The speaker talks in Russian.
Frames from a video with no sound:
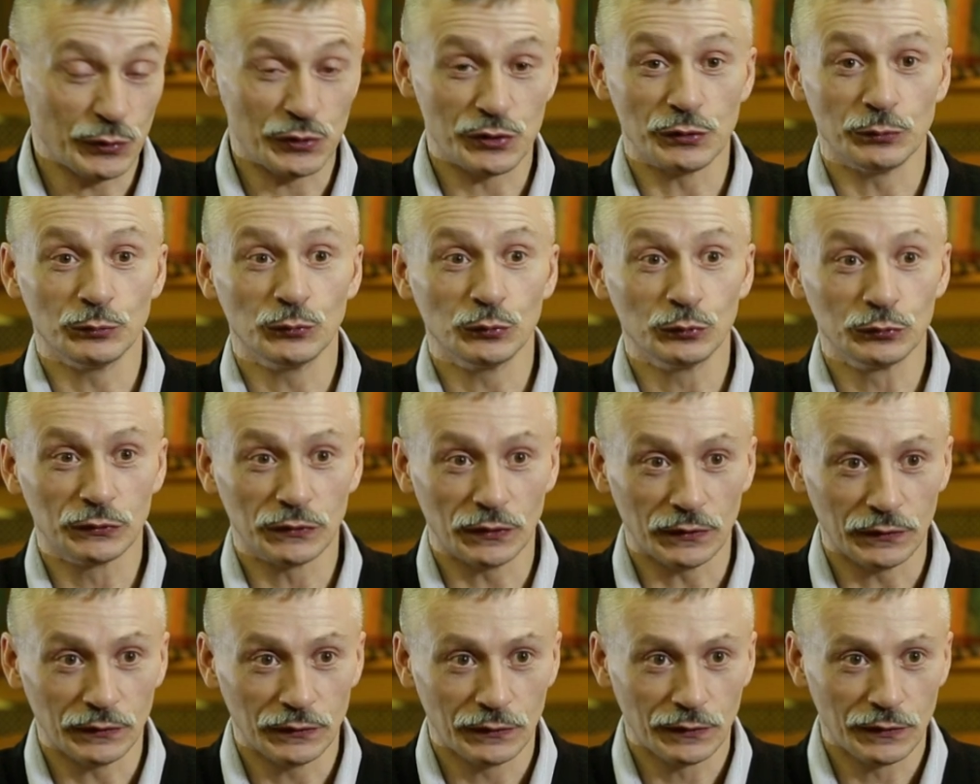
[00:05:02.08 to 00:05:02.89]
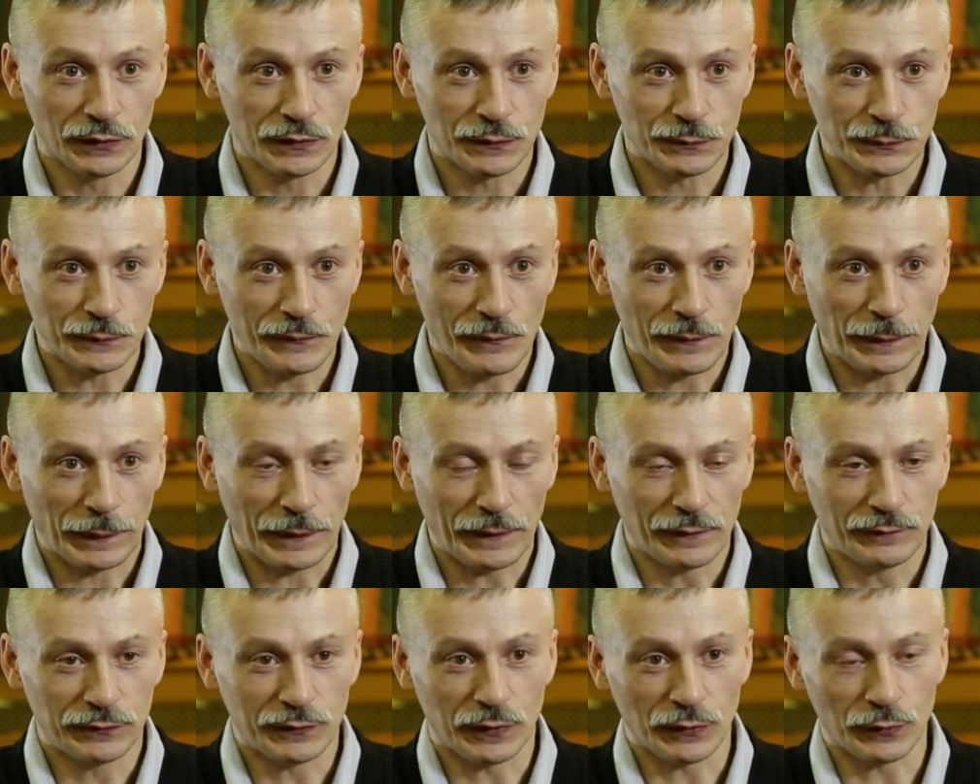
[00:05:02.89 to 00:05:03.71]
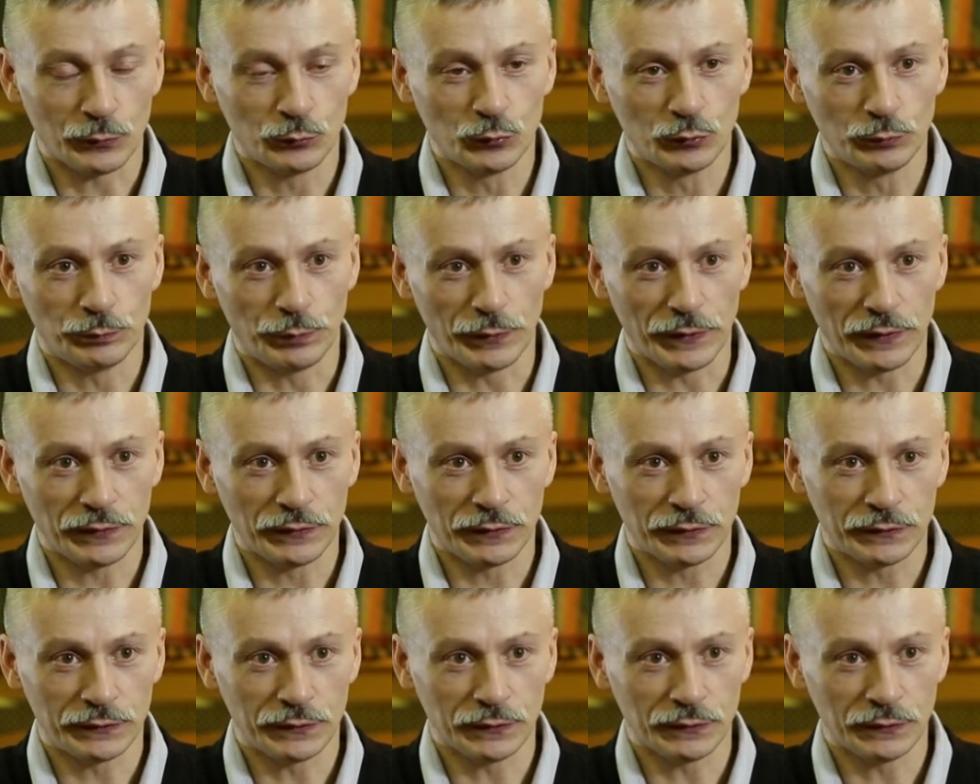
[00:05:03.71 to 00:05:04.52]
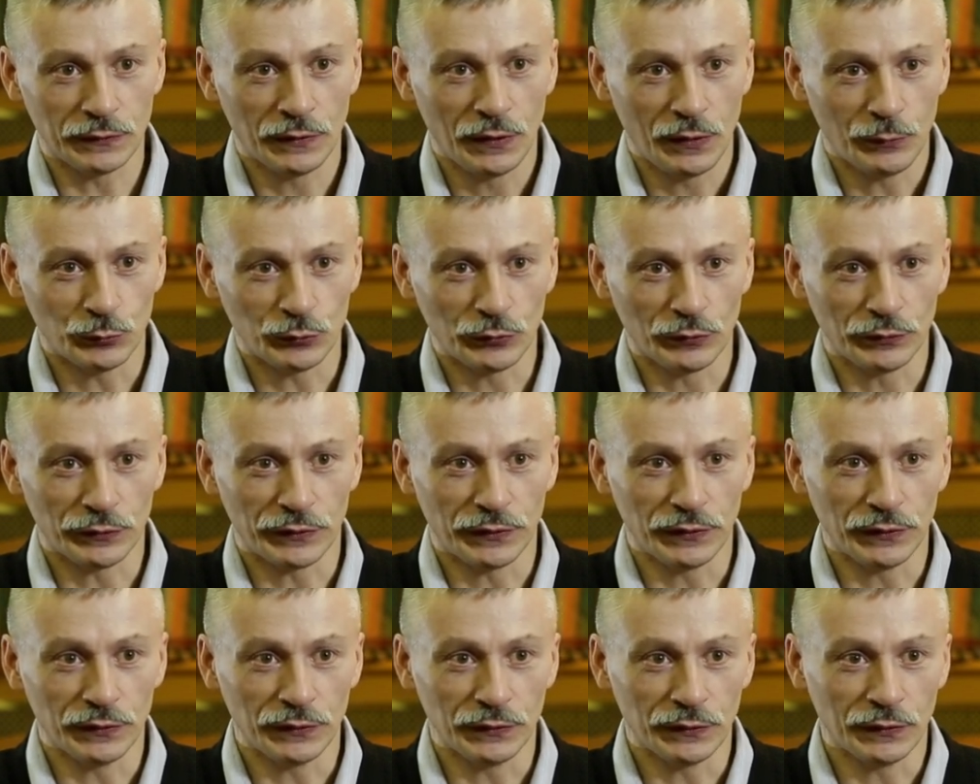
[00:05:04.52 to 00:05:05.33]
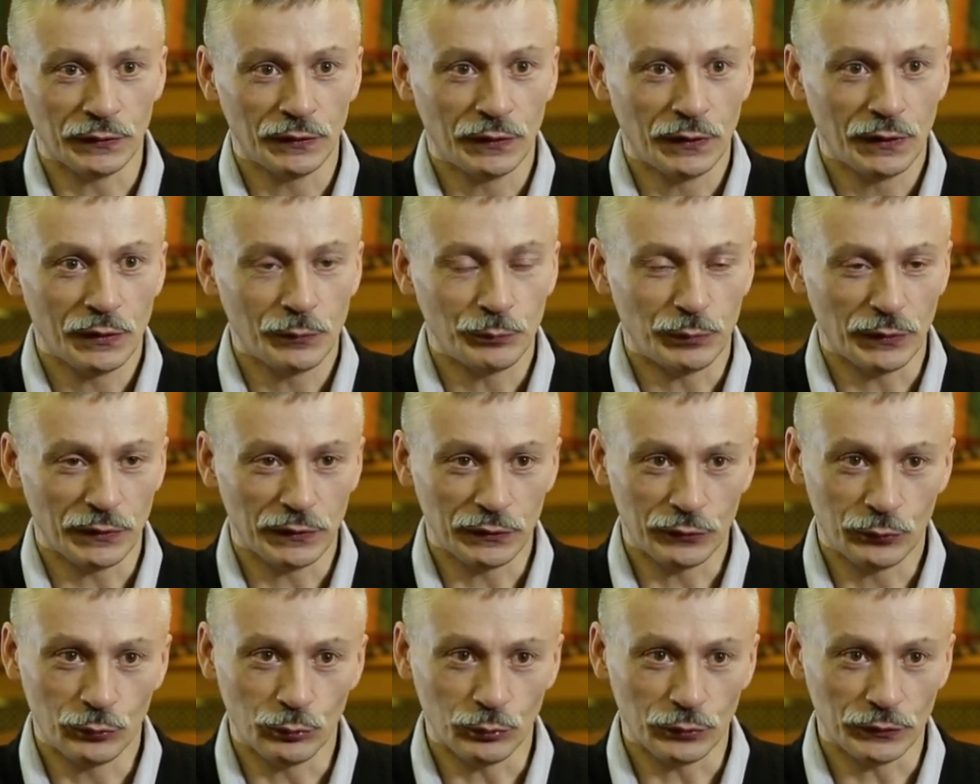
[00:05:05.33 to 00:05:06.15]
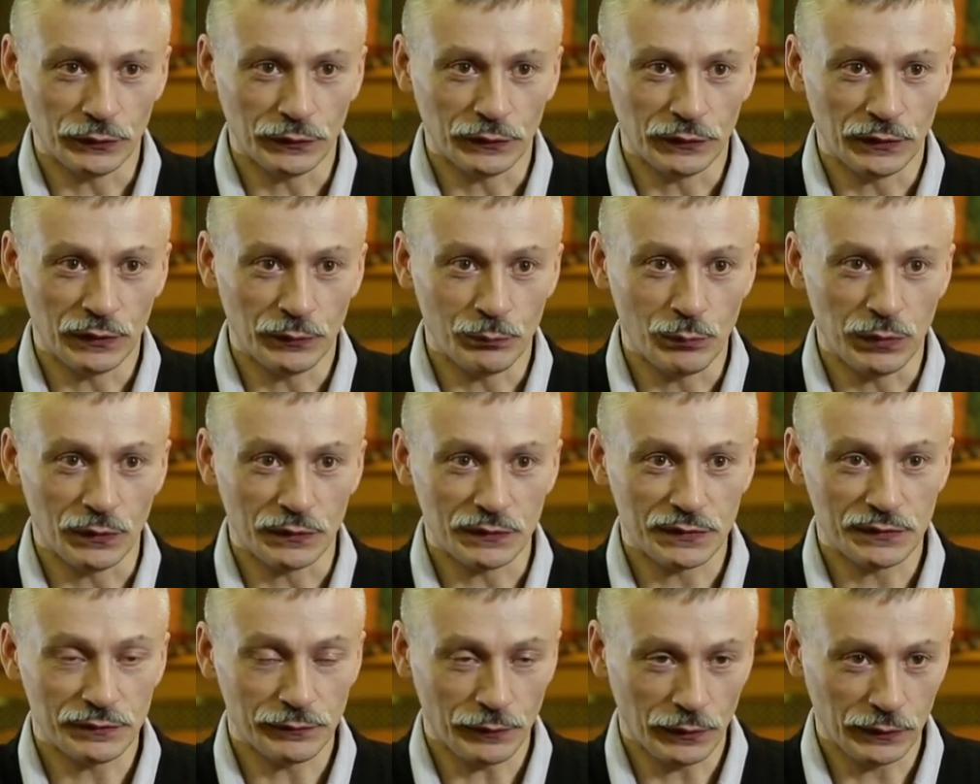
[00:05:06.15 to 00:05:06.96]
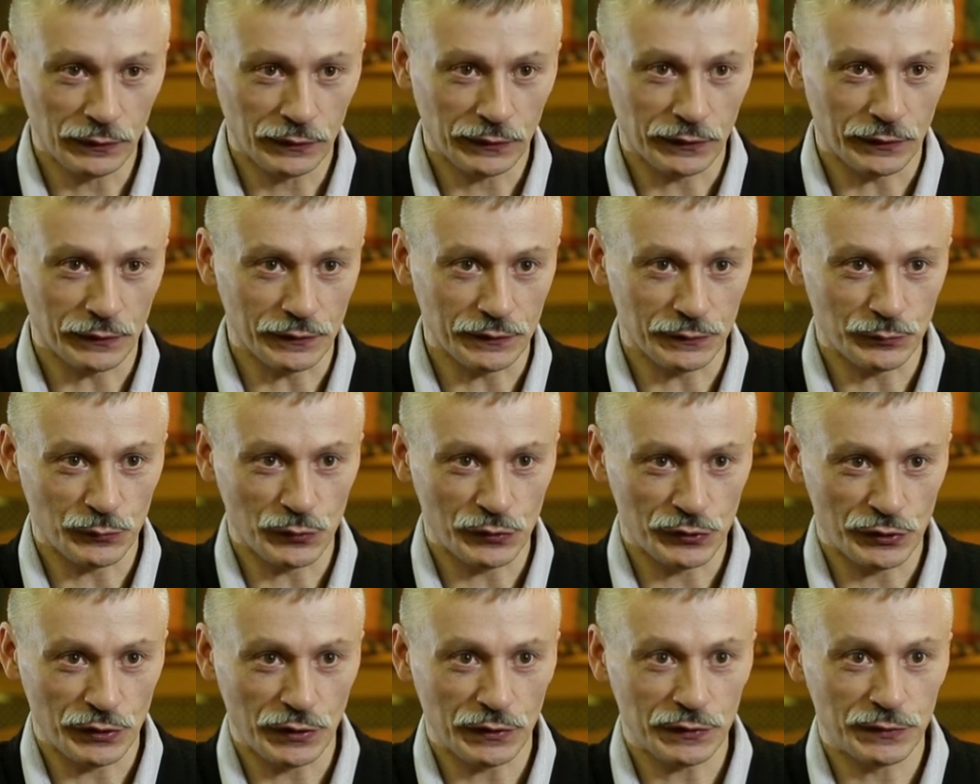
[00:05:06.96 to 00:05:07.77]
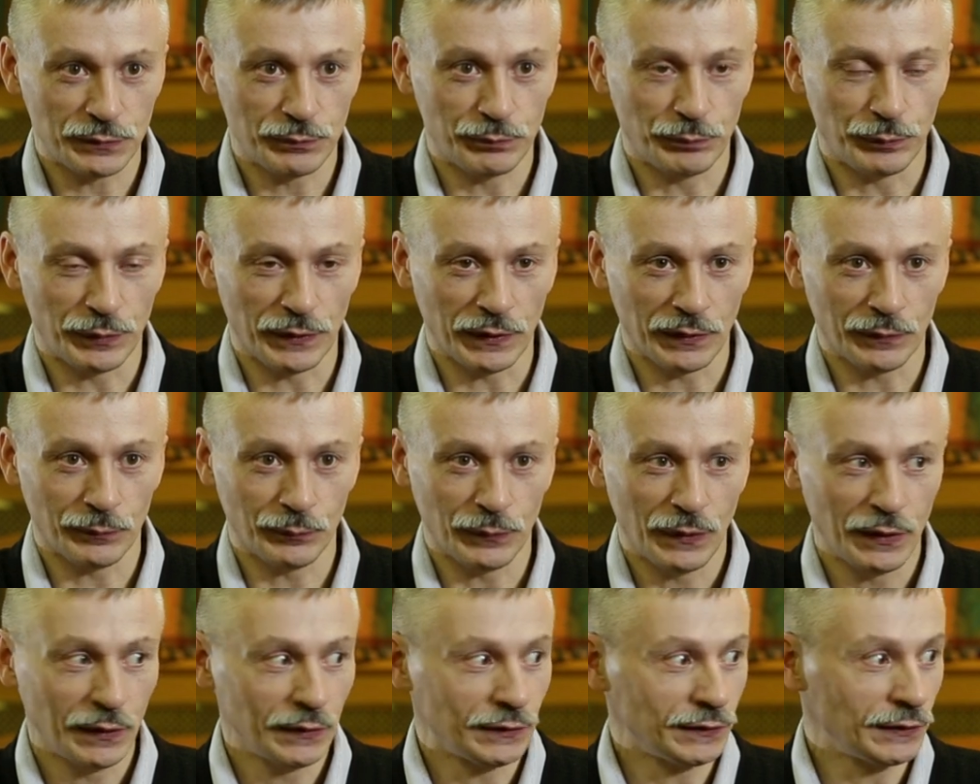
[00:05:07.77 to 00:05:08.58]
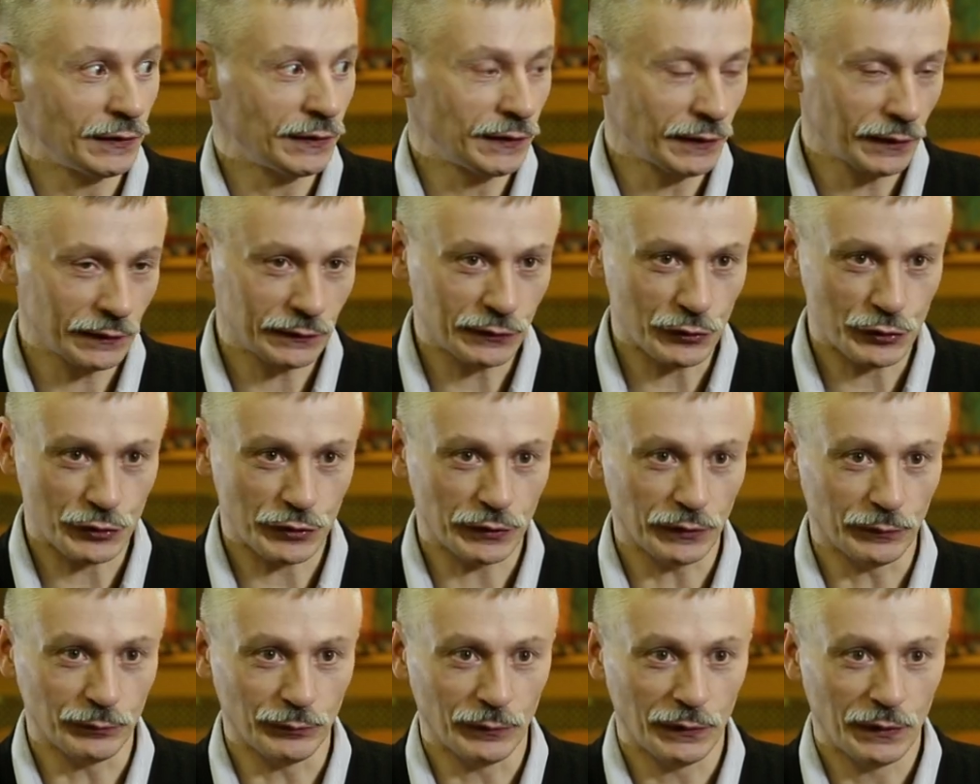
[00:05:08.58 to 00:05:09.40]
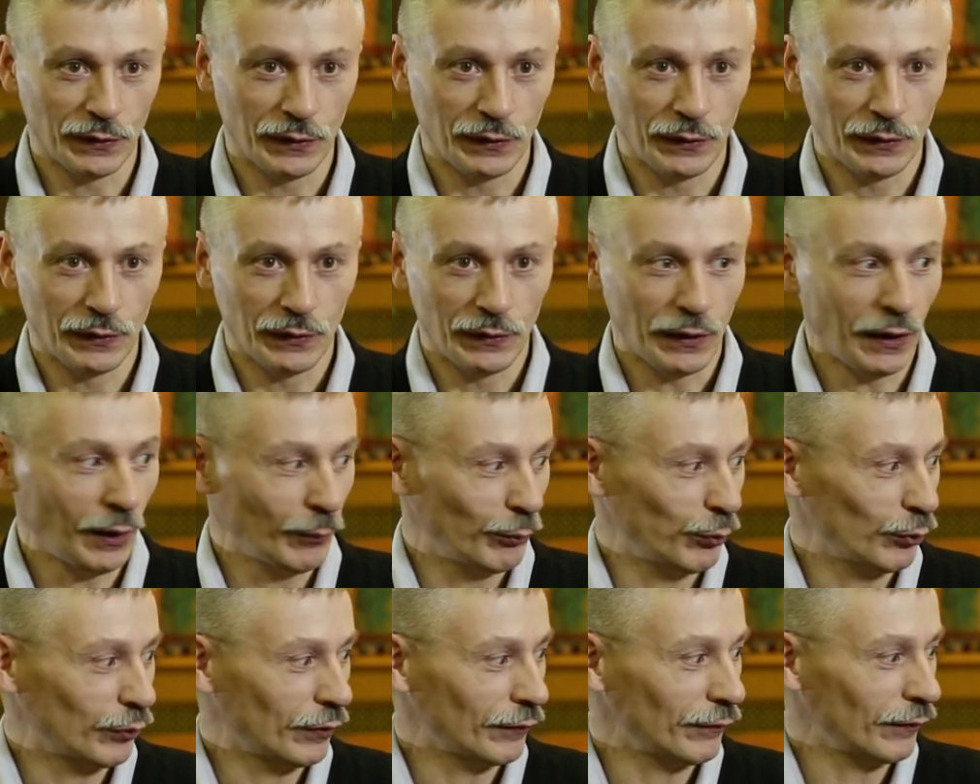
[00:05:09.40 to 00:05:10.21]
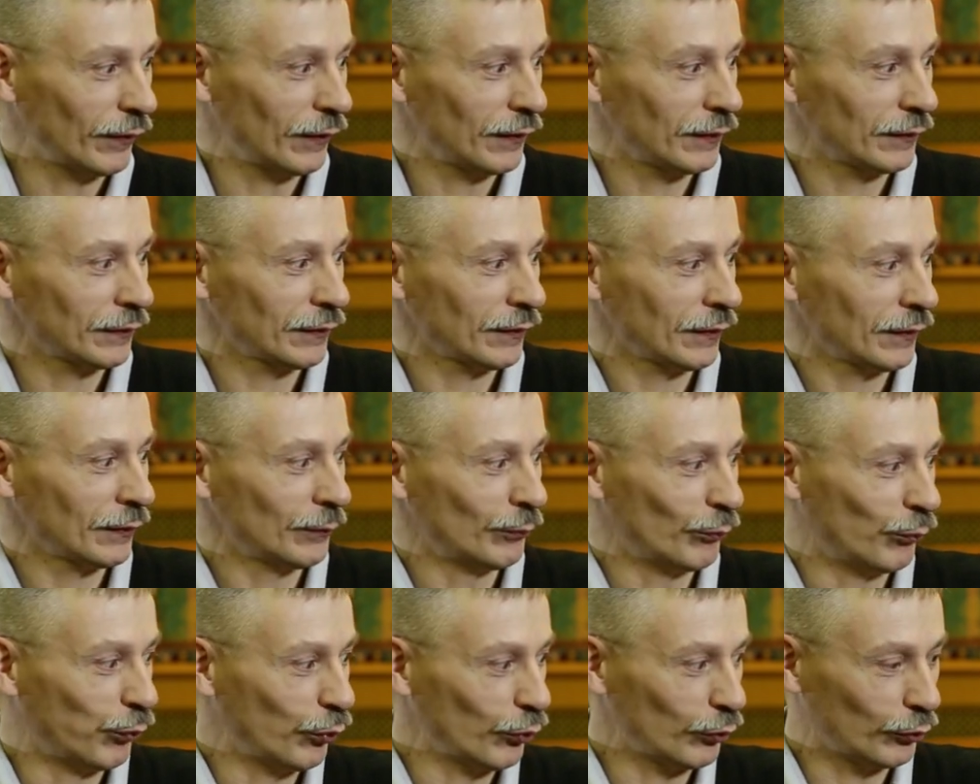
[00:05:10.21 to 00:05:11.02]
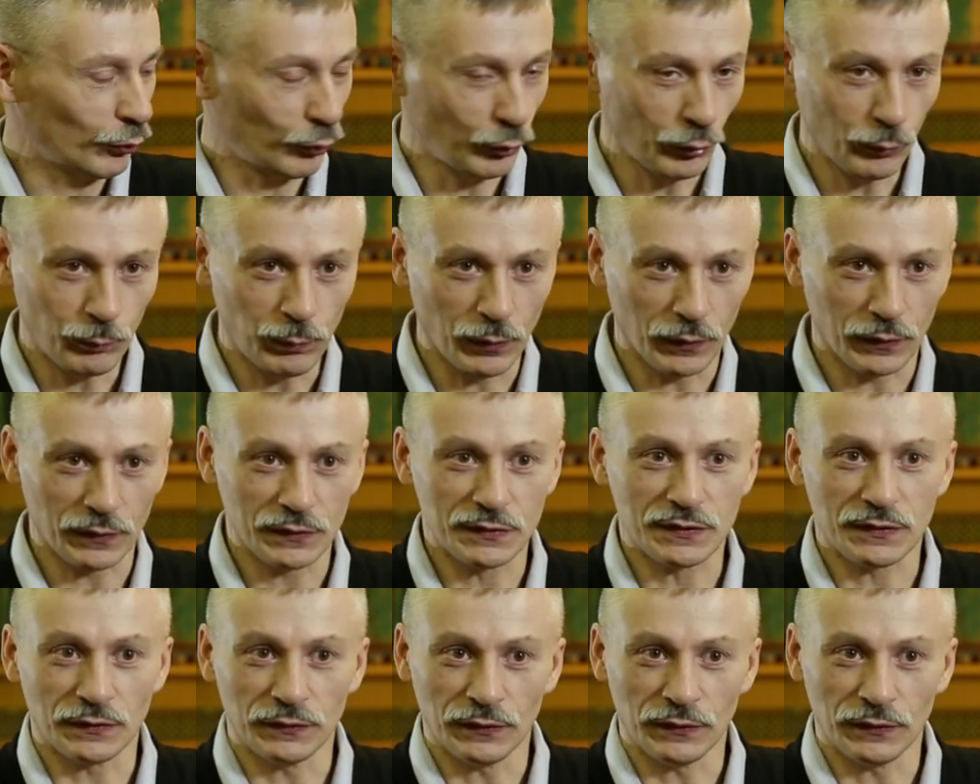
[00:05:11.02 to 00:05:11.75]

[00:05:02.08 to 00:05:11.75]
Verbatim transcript: Почему-то в Крыму принято многие полигоны либо свалки размещать прям не рядышком, а буквально бок о бок с